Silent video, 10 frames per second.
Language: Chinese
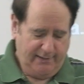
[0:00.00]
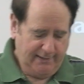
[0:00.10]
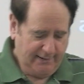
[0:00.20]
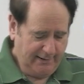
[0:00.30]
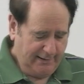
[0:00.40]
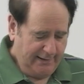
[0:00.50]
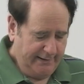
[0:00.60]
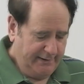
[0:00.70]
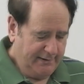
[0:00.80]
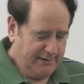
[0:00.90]
我把
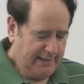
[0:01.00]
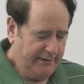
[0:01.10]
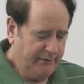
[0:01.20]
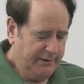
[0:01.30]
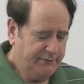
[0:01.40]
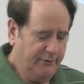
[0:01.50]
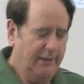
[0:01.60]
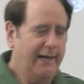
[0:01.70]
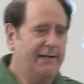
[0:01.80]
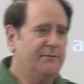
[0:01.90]
它放在最
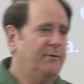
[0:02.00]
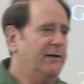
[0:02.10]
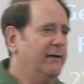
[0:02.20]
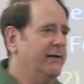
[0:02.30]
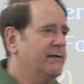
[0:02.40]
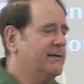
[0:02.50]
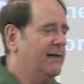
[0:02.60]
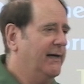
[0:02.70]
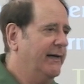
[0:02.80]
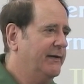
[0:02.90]
后，是因为这一
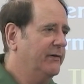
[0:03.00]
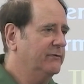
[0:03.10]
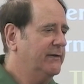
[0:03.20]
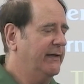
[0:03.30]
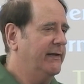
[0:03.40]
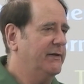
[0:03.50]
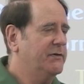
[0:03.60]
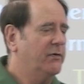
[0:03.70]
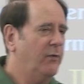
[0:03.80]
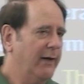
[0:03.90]
处经文
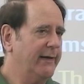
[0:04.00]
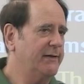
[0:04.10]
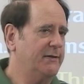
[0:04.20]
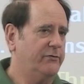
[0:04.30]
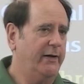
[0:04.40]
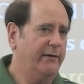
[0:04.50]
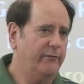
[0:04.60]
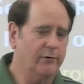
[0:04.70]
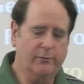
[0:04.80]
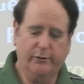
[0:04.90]
可能并不像
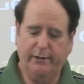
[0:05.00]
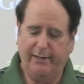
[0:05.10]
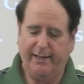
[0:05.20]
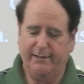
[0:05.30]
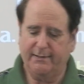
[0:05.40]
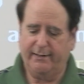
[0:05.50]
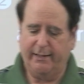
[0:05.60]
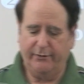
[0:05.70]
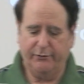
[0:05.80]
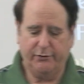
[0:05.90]
其他两处
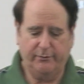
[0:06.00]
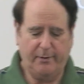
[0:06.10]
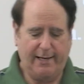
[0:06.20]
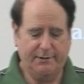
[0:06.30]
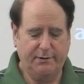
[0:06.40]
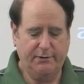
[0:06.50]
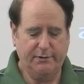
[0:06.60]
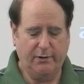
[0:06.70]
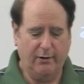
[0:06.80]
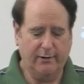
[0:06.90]
那样直接表
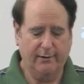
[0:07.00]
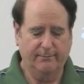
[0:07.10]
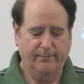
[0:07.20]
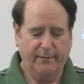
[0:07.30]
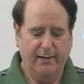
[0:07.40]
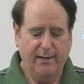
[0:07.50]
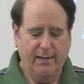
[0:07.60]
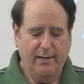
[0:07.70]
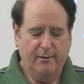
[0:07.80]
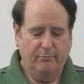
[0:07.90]
明这一点。
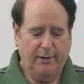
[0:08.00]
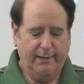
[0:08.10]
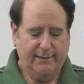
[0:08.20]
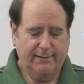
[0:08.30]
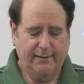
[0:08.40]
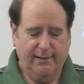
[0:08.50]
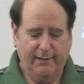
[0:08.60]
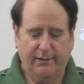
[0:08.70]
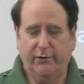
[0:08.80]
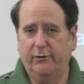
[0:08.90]
但是你
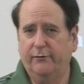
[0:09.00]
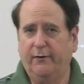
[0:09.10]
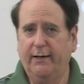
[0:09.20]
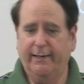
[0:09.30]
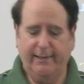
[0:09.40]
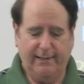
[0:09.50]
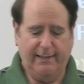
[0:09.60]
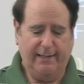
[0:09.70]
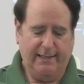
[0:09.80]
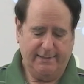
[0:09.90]
仍然可以在
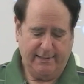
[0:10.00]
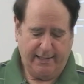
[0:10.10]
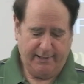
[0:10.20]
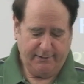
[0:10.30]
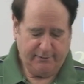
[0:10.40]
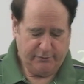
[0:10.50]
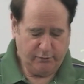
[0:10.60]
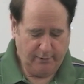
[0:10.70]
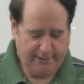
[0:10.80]
以赛亚书第